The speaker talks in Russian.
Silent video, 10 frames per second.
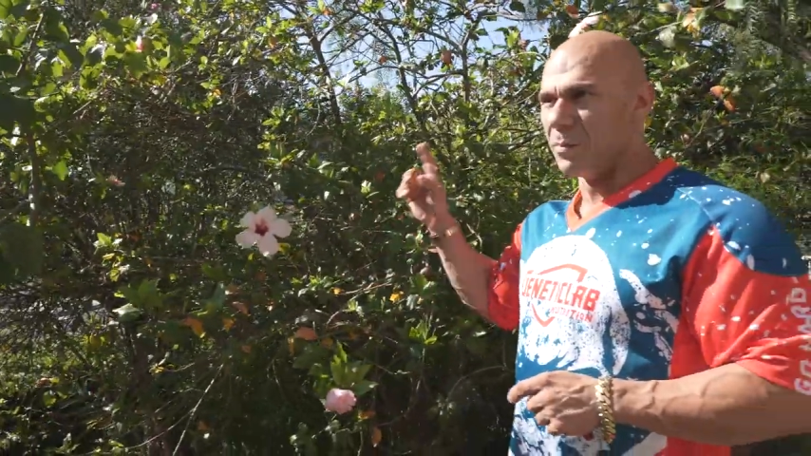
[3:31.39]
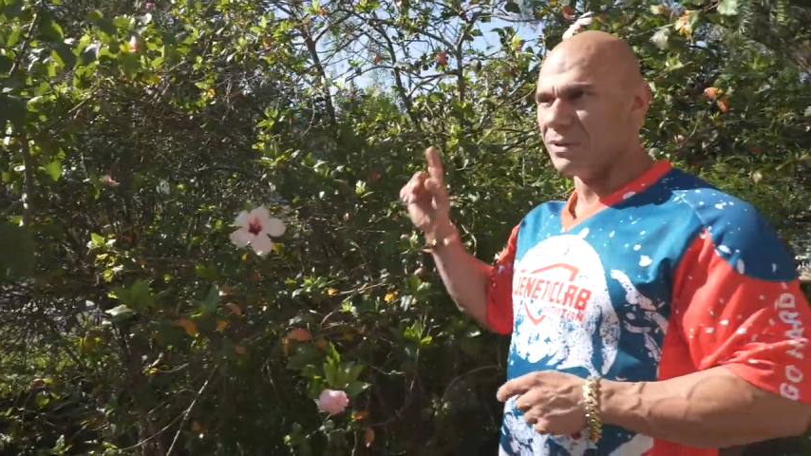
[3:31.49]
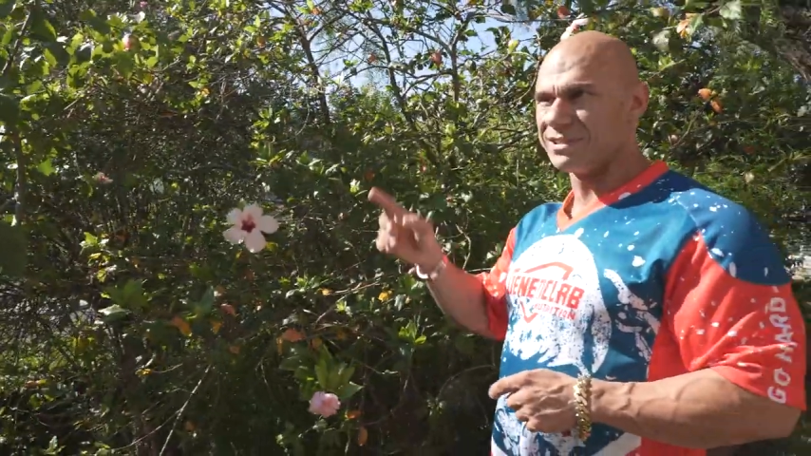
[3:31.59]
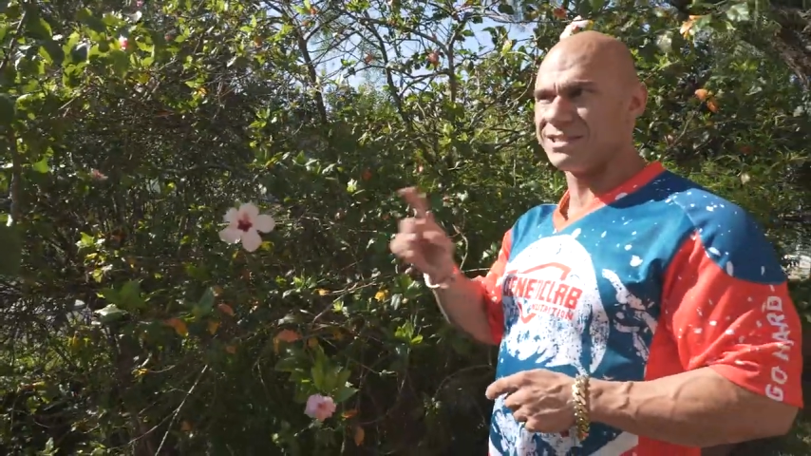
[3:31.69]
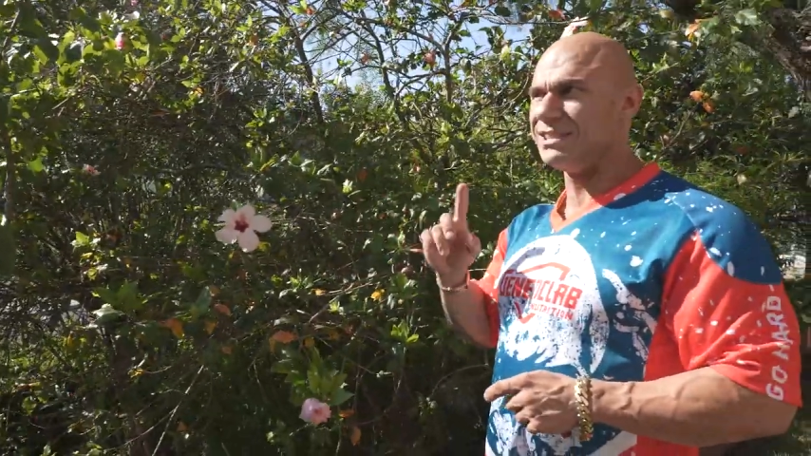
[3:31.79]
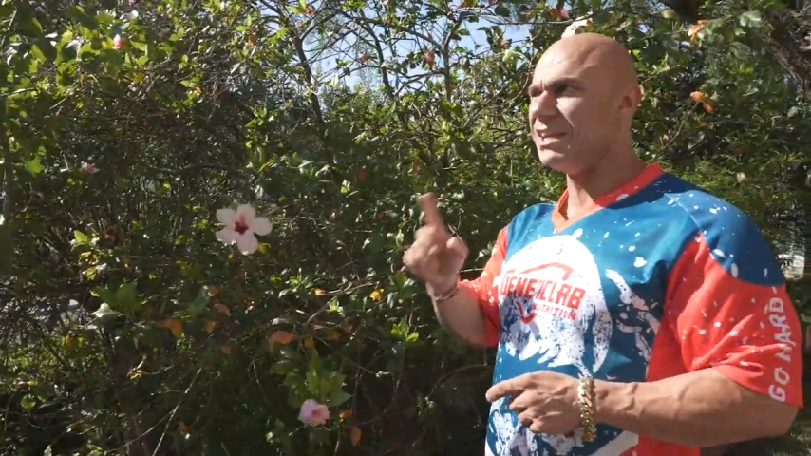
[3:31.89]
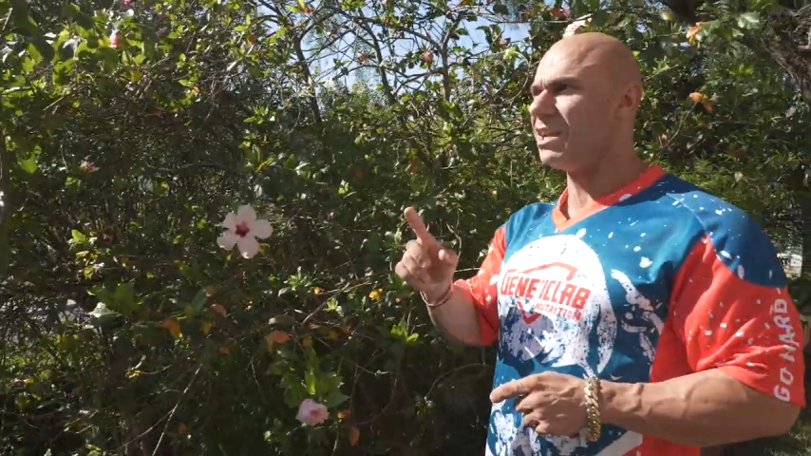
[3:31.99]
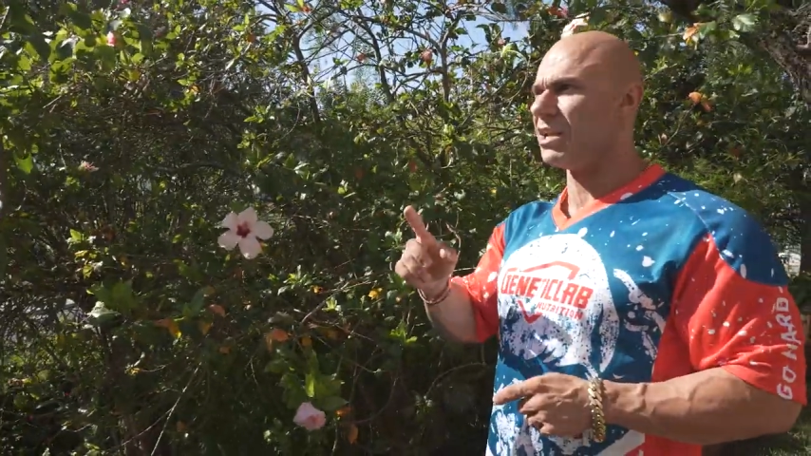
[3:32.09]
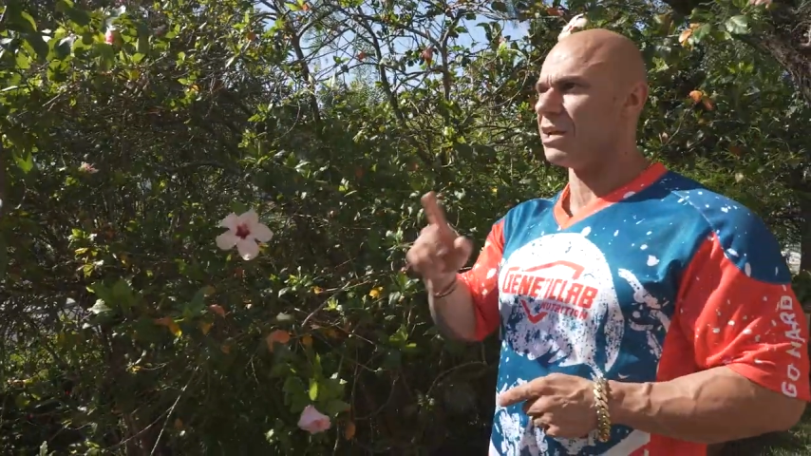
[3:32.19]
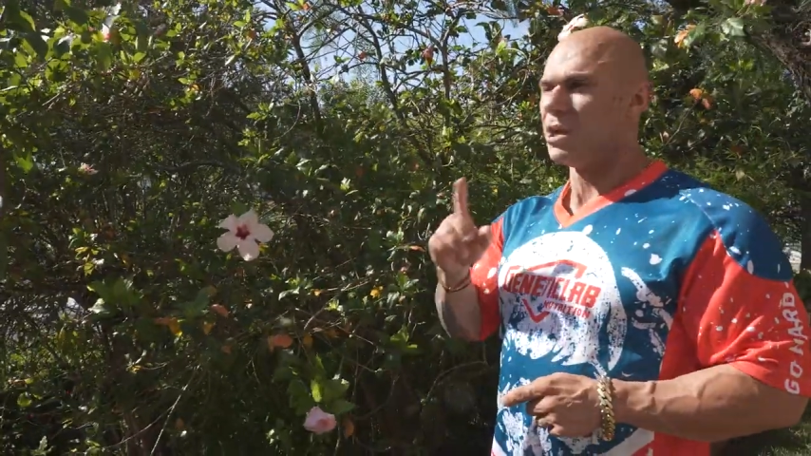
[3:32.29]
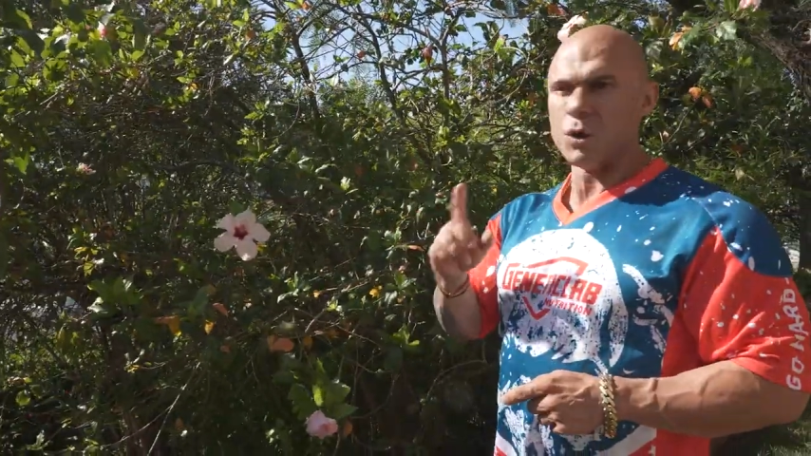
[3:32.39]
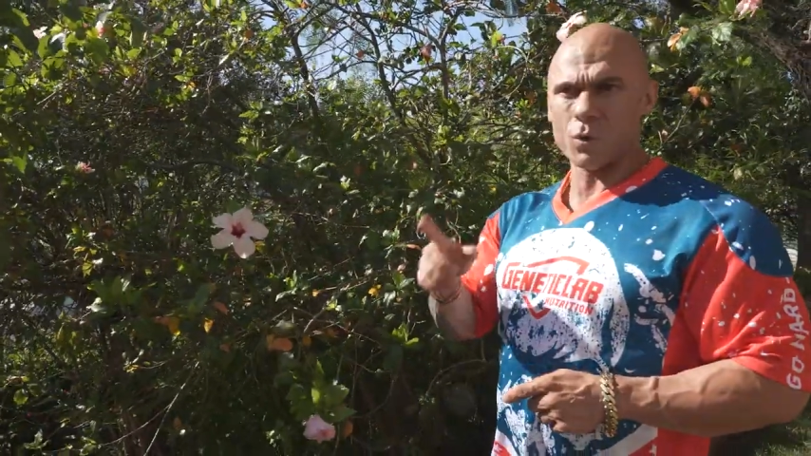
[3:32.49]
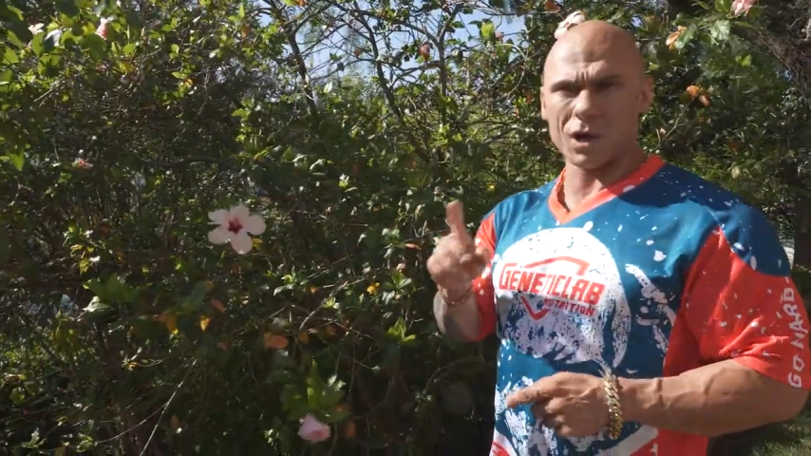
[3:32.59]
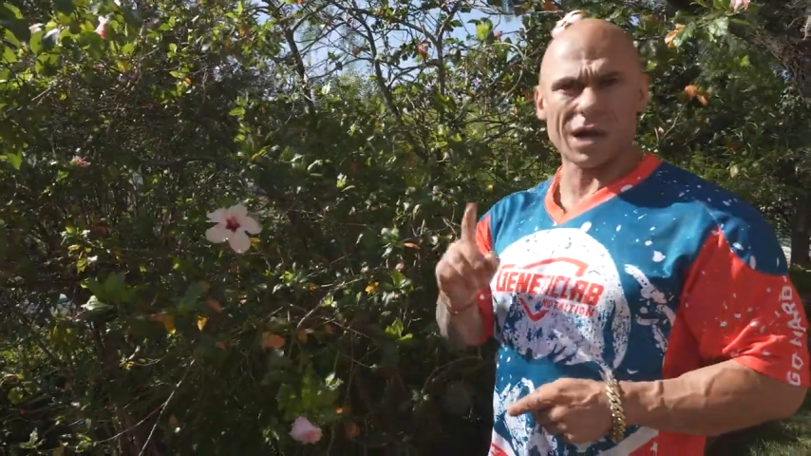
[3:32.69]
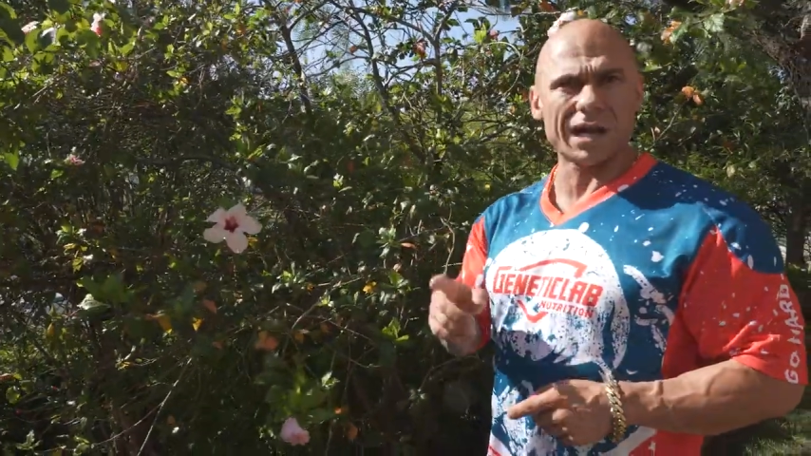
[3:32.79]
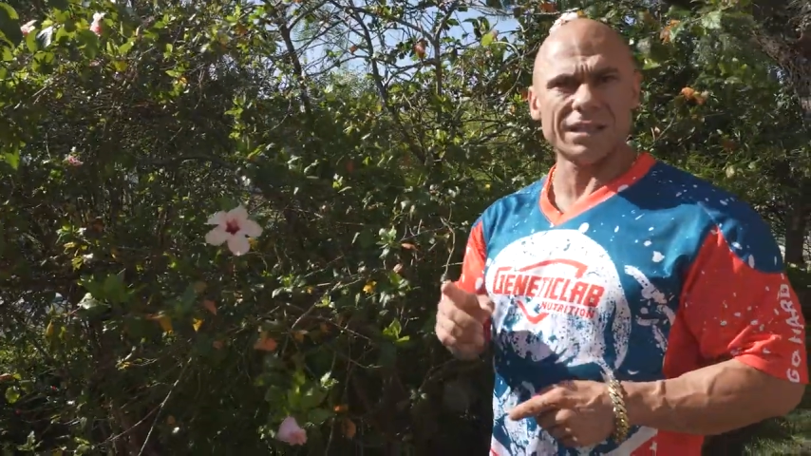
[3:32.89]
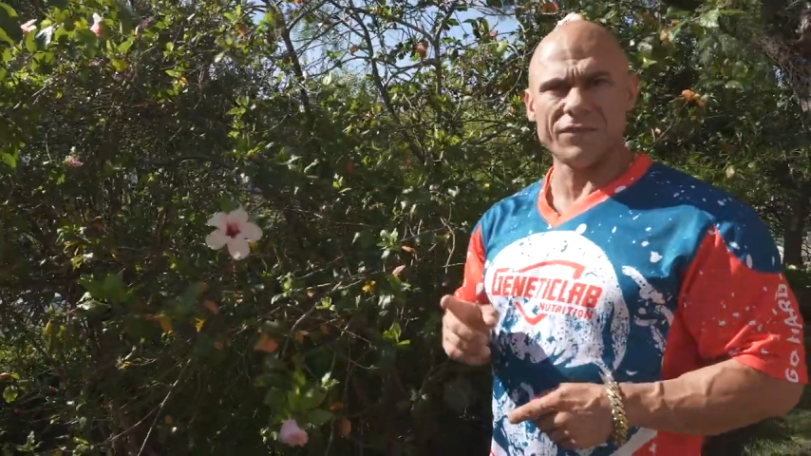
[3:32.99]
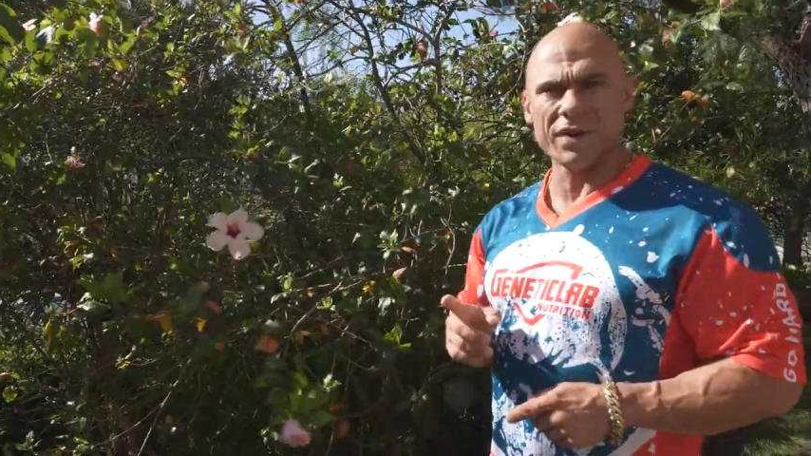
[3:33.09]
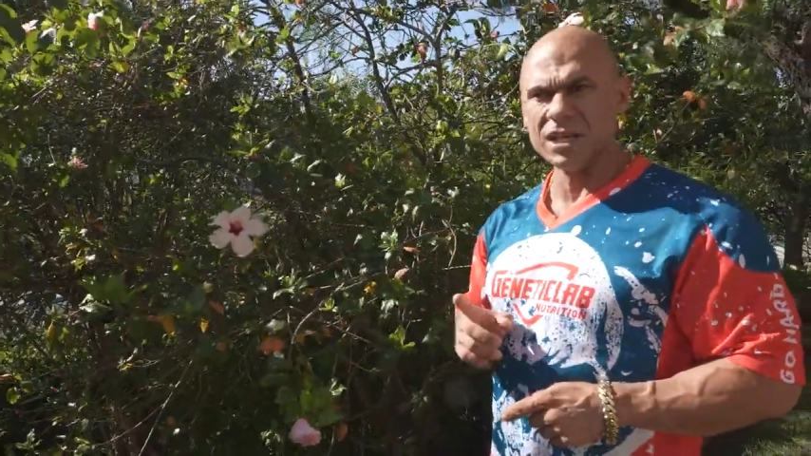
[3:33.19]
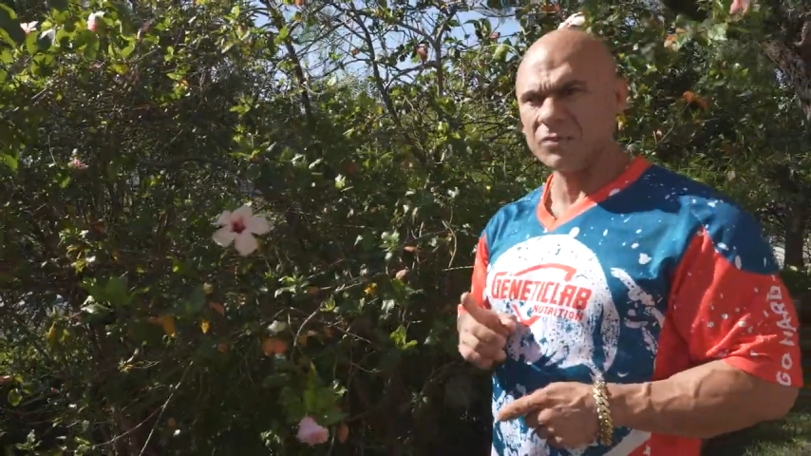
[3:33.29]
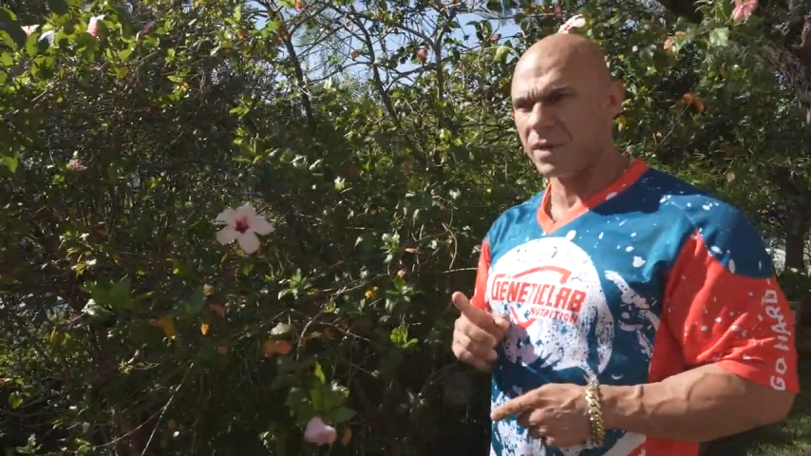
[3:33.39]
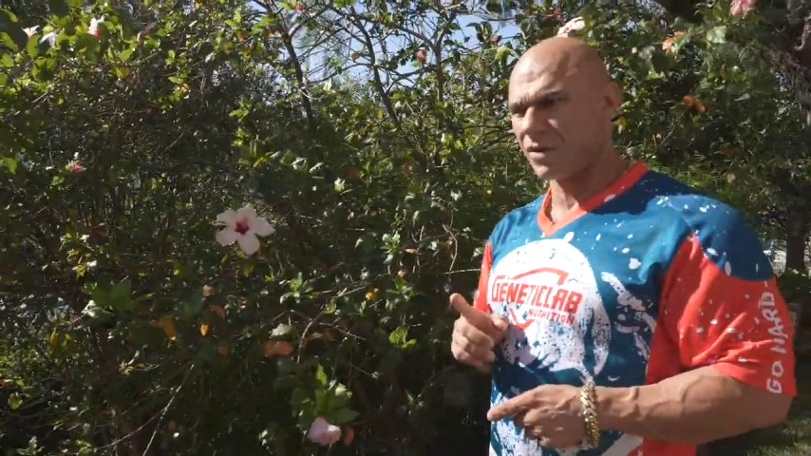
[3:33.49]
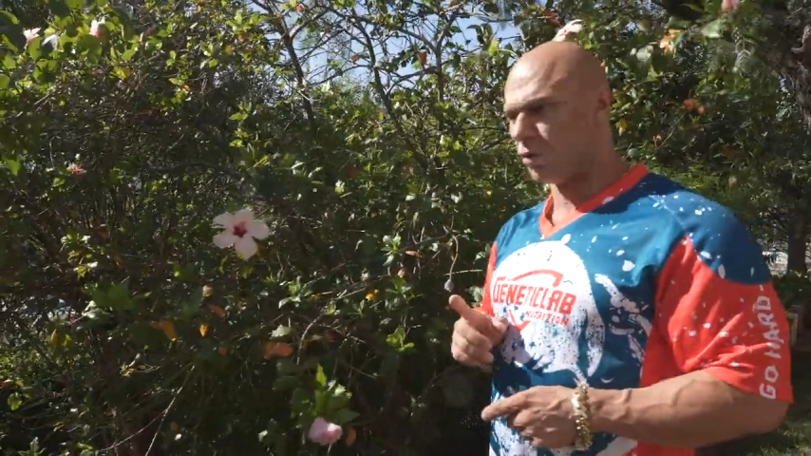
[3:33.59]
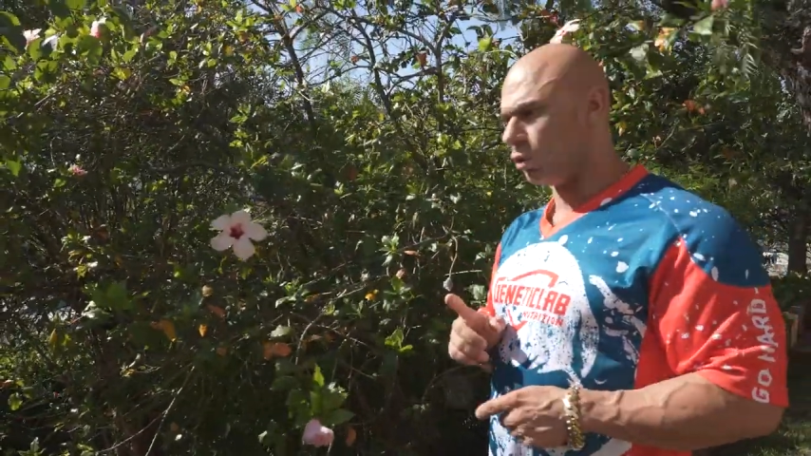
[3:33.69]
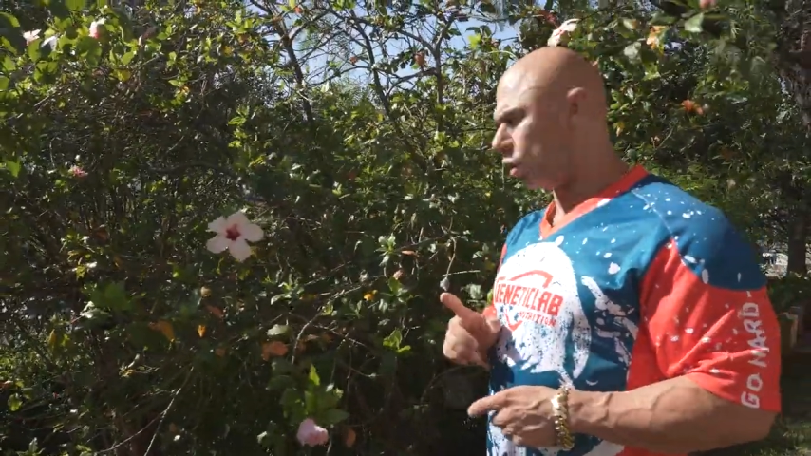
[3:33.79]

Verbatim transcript: Был сильный ураганный ветер в первую